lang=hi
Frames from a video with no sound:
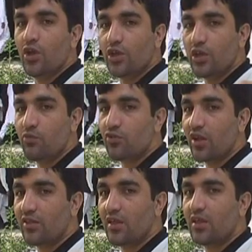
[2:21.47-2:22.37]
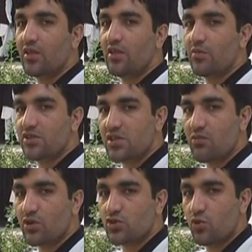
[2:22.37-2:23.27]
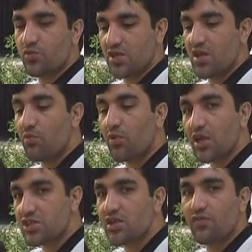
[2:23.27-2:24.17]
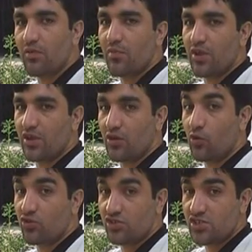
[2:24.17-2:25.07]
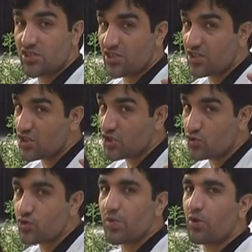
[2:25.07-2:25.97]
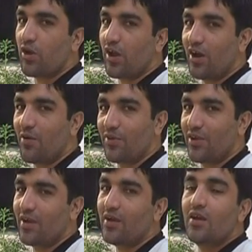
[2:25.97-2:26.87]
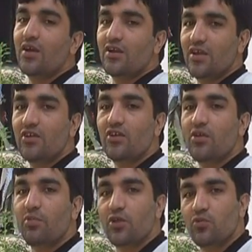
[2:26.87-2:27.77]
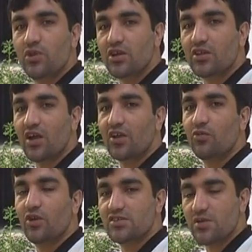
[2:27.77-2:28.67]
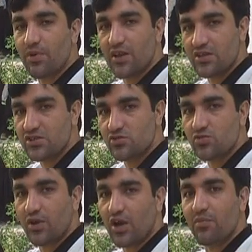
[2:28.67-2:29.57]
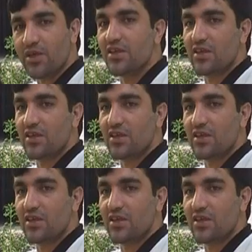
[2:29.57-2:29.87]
कि मुझे लगता है कि हमने जितने वर्कशॉप्स किए ये बड़े अच्छी फिल्में निकली और जिस जिन इश्यूज़ पे इन्होंने काम किया ये इनके लिए बड़ा यूनिक था कि इन्होंने इससे पहले इन इश्यूज़ पे काम नहीं